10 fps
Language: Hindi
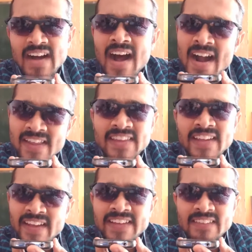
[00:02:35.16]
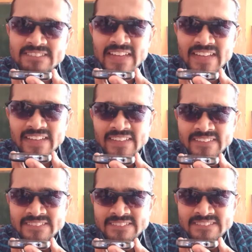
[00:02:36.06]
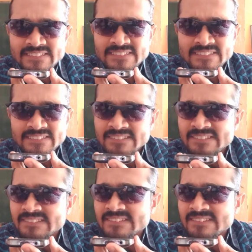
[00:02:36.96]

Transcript: आन देखेगी ना पहले तो क्या बकवास कर रहा